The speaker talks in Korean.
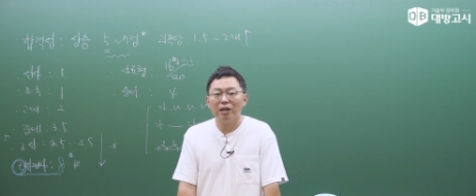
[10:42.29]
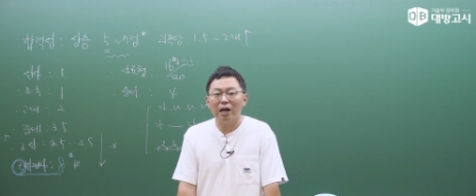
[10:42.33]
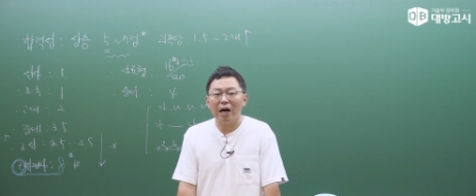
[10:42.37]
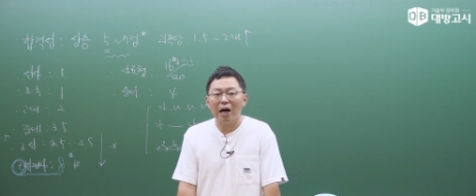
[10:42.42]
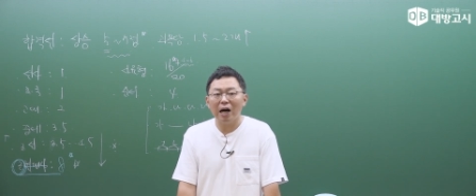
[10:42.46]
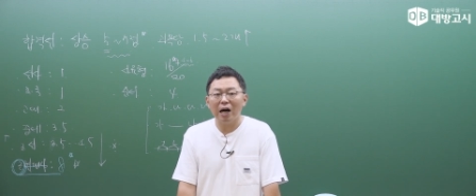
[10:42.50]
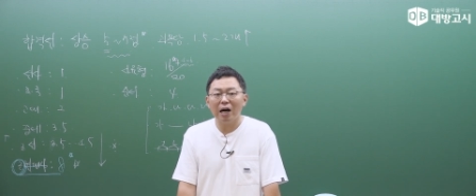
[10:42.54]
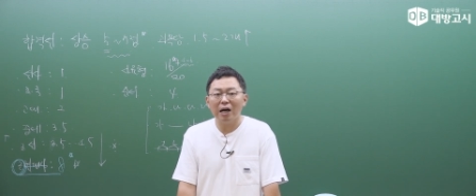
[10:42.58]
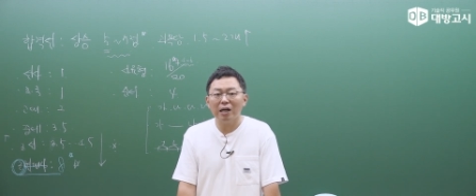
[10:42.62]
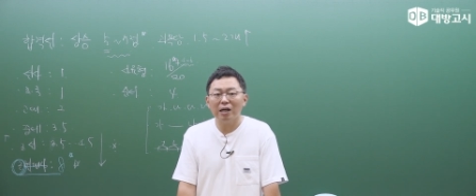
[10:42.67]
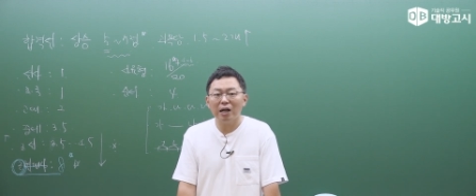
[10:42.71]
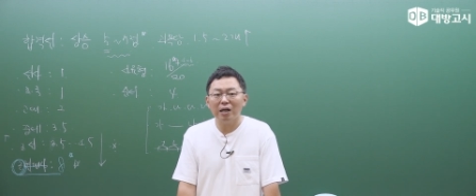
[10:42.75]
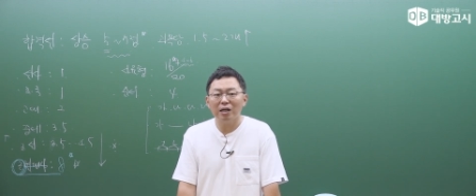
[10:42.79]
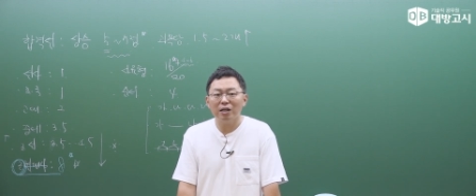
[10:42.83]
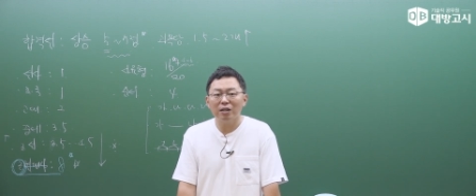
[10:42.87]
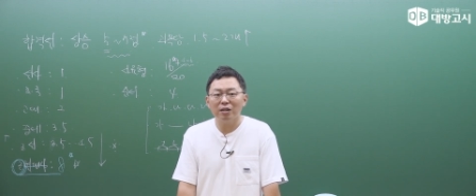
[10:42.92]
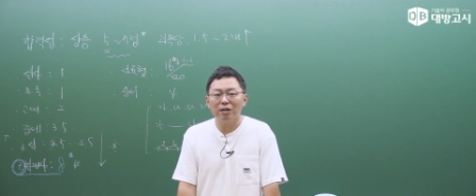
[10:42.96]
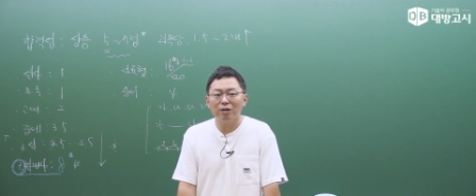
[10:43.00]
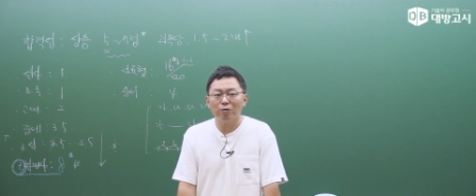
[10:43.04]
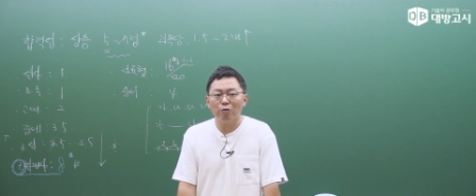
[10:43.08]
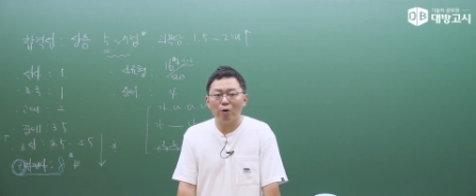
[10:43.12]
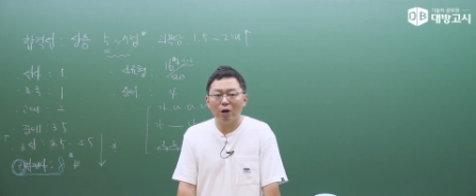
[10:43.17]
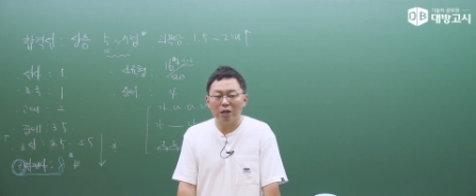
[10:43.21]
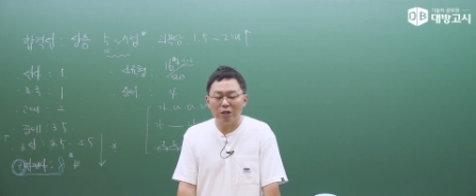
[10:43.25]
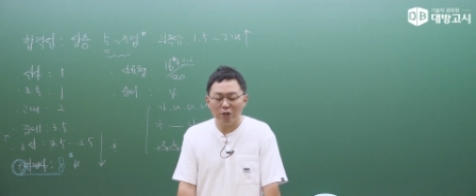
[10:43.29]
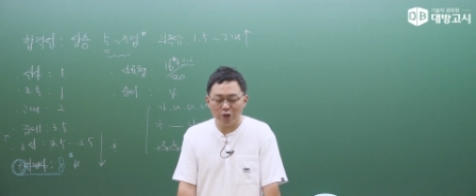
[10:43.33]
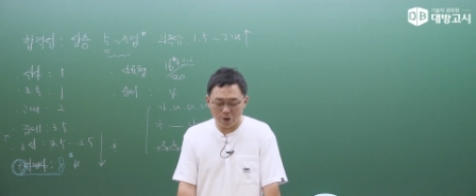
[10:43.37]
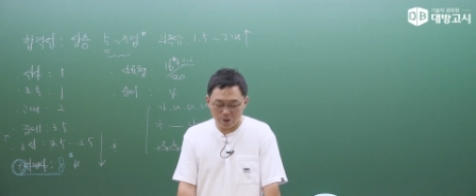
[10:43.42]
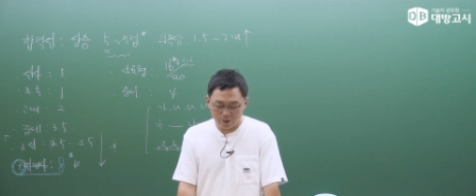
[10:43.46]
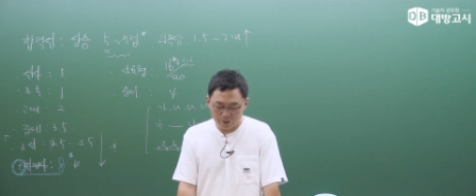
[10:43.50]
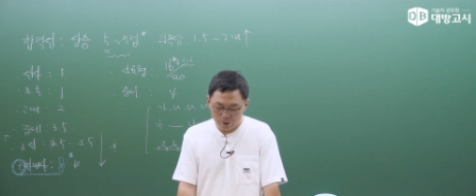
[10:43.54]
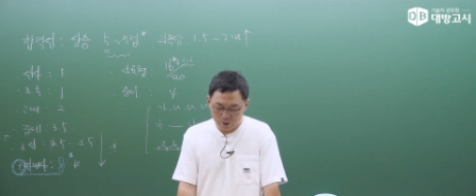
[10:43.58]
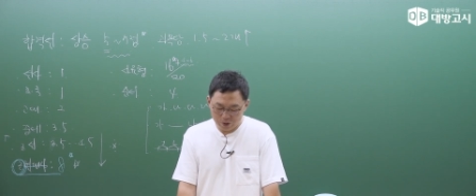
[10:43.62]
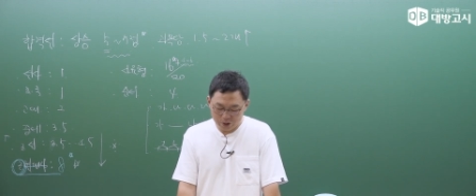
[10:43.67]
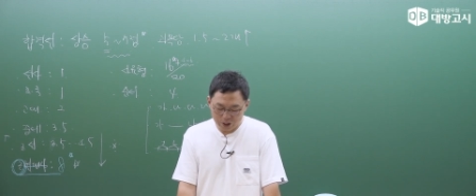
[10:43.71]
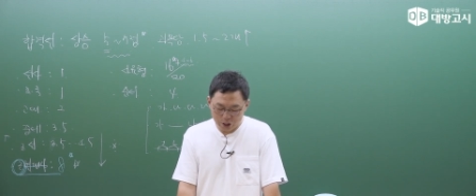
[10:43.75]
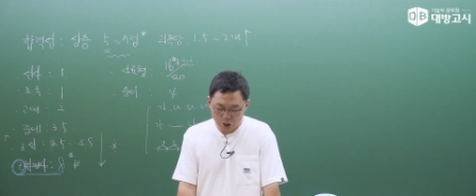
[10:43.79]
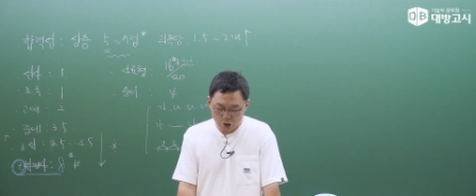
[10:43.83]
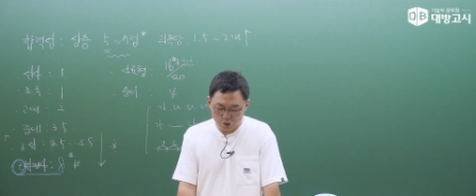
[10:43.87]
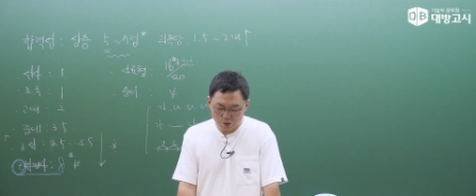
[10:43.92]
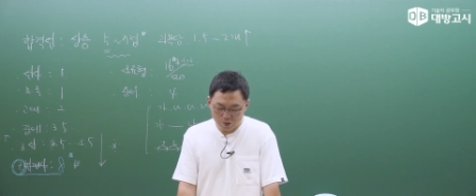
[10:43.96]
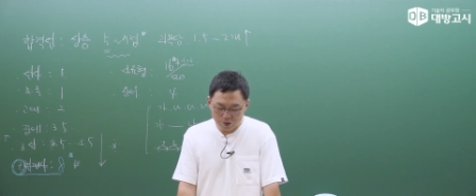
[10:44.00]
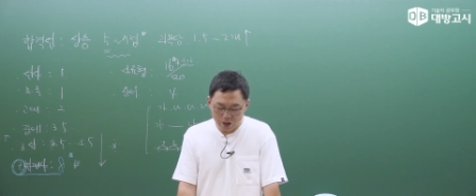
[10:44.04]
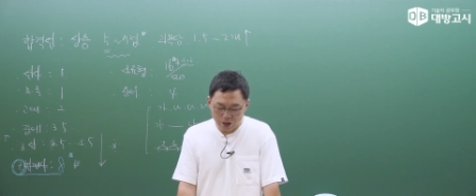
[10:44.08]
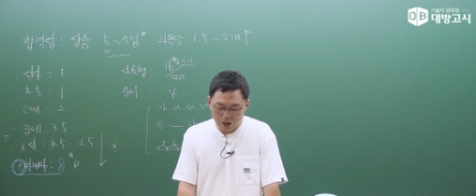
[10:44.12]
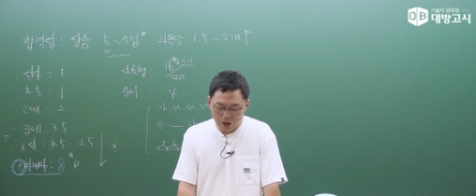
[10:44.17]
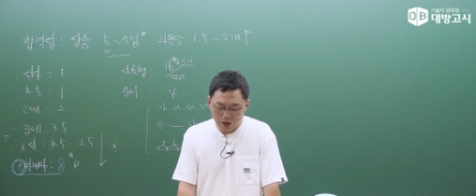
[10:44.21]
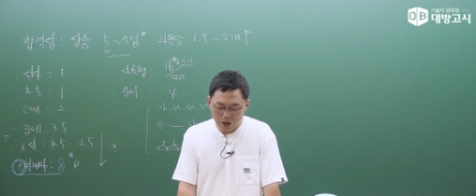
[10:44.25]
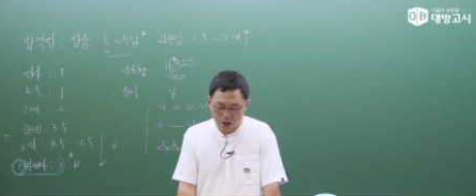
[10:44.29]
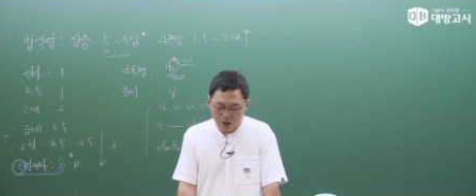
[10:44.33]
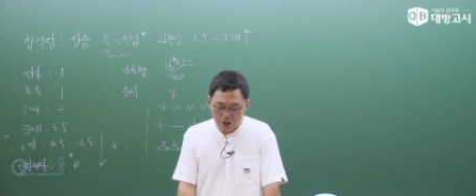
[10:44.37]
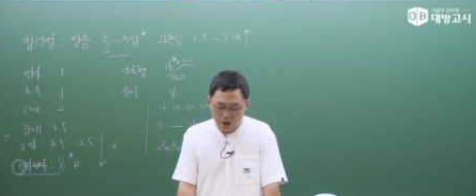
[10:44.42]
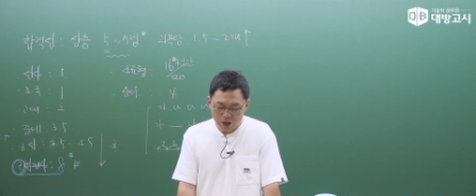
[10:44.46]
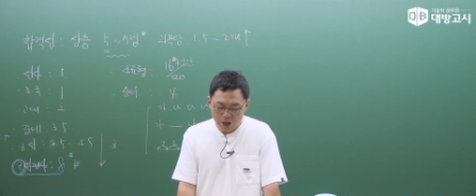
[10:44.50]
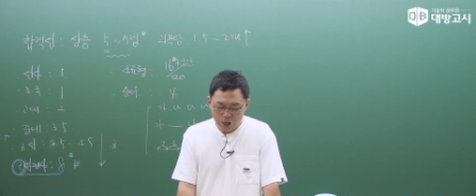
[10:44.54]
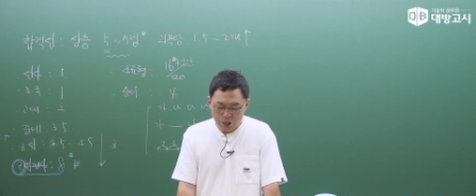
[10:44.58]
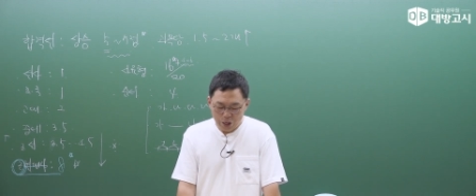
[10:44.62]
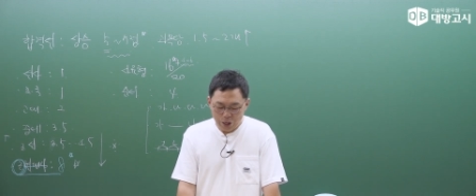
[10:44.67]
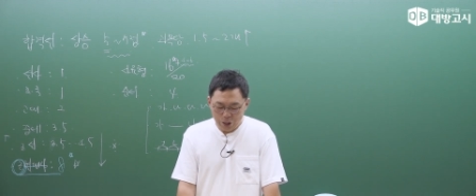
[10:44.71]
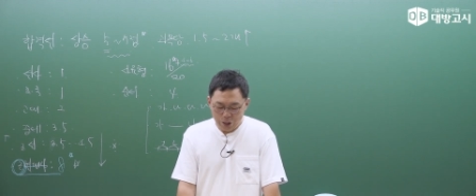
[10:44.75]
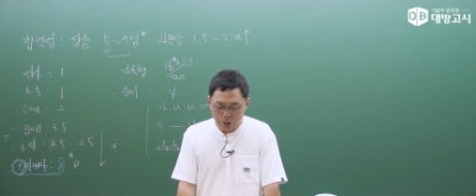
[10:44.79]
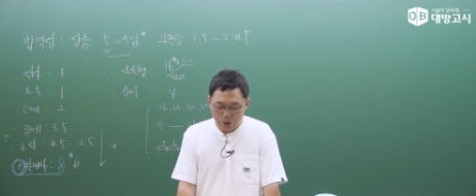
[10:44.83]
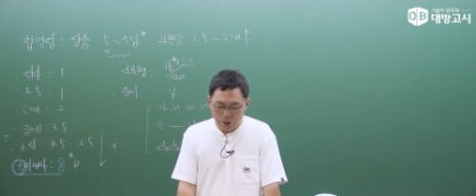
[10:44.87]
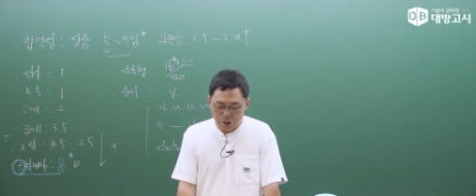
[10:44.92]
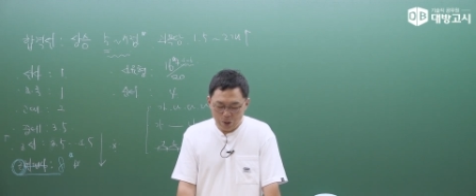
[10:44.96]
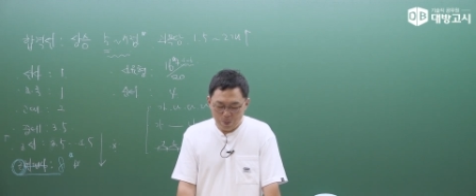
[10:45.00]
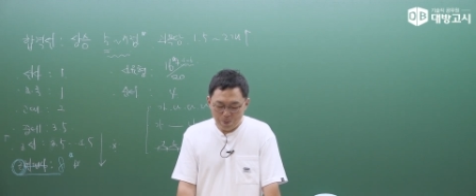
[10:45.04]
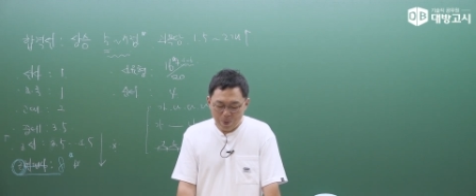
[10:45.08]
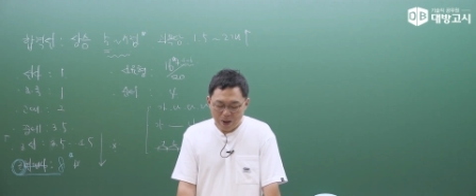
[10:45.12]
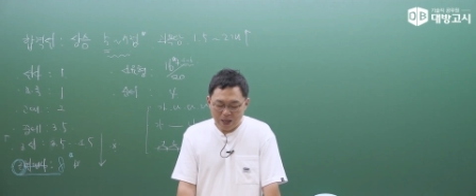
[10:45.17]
가라는 관청을 설치하였는데